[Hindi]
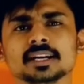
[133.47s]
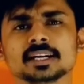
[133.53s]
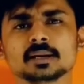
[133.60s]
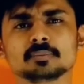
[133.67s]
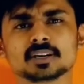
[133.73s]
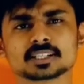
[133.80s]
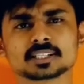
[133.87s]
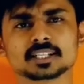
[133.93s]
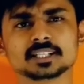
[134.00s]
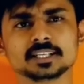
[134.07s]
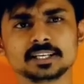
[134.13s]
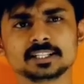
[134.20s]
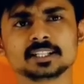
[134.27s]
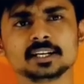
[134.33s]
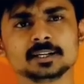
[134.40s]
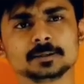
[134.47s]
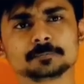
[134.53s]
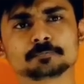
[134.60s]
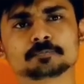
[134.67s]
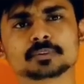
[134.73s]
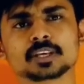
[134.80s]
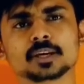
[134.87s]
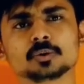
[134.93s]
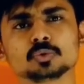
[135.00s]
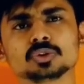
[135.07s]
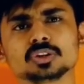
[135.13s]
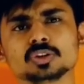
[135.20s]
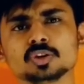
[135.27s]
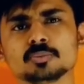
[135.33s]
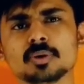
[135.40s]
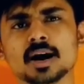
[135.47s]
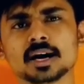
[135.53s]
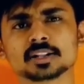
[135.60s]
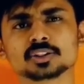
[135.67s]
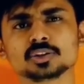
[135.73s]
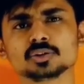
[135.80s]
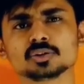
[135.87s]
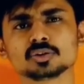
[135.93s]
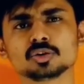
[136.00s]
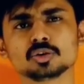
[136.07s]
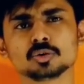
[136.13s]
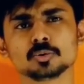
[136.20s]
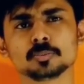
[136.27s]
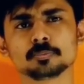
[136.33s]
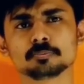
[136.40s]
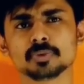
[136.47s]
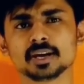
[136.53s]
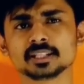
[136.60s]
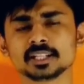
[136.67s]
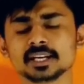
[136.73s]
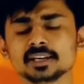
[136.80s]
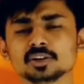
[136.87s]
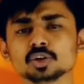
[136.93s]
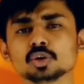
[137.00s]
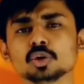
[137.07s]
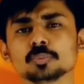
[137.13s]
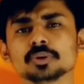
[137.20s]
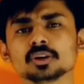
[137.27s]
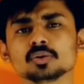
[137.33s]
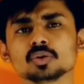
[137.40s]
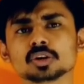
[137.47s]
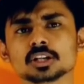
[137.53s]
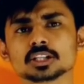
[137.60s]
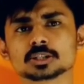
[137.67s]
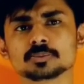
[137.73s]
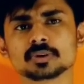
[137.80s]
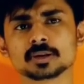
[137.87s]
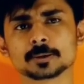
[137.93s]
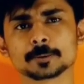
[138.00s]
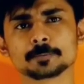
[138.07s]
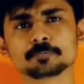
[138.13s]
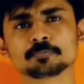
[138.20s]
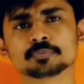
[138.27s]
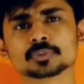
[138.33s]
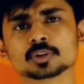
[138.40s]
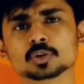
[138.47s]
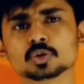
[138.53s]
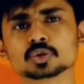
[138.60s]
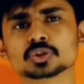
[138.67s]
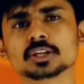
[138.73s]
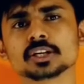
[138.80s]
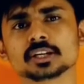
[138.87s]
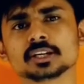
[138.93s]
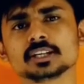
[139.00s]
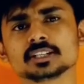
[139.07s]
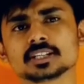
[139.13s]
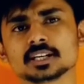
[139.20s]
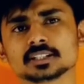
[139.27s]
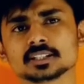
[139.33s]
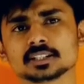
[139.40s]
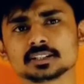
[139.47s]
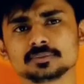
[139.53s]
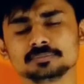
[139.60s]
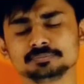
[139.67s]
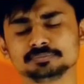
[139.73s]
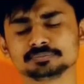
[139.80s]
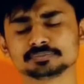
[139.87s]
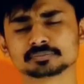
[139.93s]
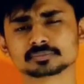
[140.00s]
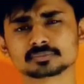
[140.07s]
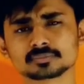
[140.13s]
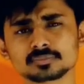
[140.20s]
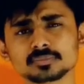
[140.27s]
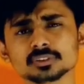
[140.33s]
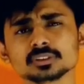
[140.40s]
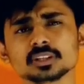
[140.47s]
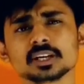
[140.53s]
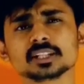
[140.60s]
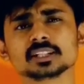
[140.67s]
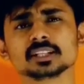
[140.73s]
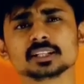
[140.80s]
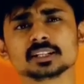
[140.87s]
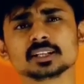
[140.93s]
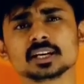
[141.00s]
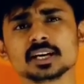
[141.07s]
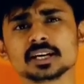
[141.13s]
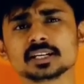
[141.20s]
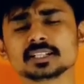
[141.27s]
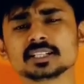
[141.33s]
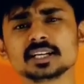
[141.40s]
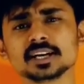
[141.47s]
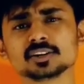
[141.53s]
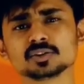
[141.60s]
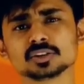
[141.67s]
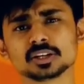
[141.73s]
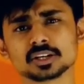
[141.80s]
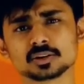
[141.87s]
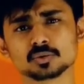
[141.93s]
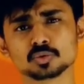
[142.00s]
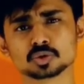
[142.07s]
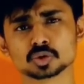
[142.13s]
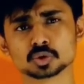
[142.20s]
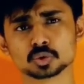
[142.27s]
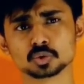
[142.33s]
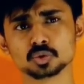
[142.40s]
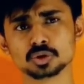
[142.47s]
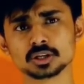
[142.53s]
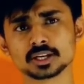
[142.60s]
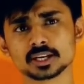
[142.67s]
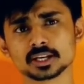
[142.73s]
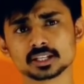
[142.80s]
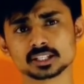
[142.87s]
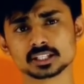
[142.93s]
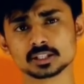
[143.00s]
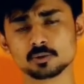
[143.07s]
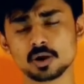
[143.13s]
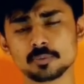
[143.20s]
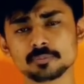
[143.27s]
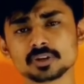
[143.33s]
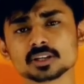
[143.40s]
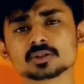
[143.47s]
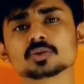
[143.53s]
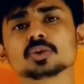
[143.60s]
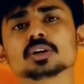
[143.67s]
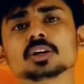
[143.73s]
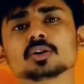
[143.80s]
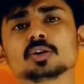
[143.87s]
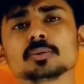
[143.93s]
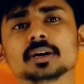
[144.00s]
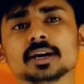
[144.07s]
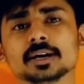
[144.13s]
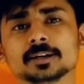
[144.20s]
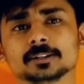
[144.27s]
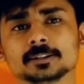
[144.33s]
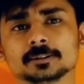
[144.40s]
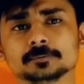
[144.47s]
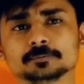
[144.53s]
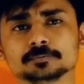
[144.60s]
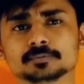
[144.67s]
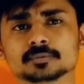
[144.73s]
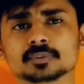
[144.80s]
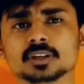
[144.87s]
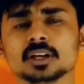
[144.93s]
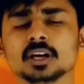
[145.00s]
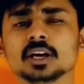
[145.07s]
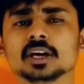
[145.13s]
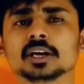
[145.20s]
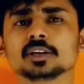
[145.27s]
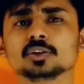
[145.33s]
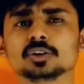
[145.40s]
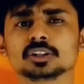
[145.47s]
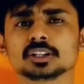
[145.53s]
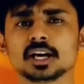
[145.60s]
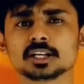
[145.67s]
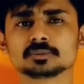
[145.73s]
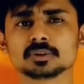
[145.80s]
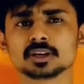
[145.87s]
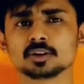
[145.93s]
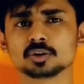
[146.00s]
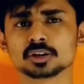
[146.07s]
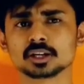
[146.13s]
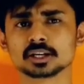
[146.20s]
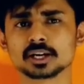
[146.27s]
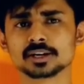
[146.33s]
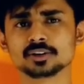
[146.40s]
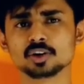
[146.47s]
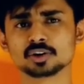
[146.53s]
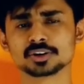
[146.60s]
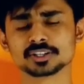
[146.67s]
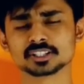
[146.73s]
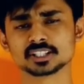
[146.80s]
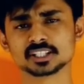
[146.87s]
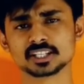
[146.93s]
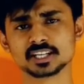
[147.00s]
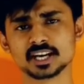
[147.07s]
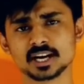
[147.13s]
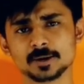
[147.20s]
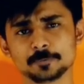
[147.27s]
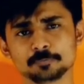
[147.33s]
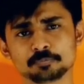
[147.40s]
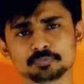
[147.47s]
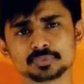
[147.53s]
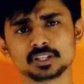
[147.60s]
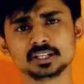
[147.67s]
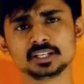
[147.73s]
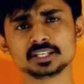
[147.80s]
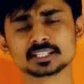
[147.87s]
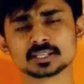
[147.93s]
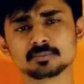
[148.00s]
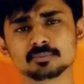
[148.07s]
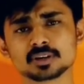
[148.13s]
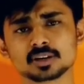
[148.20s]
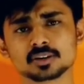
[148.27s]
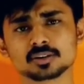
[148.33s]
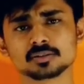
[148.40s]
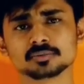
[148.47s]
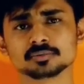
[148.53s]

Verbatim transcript: बनाने का मकसद ये था कि उन दिनों भारतीयों को बेहतरीन यूरोपियन होटल्स में घुसने की इजाज़त नहीं थी इसलिए इन्होंने उस रूल के जवाब में इस होटल को बनाया था इन्होंने ताजमहल होटल का इनाग्रेशन किया तीन दिसंबर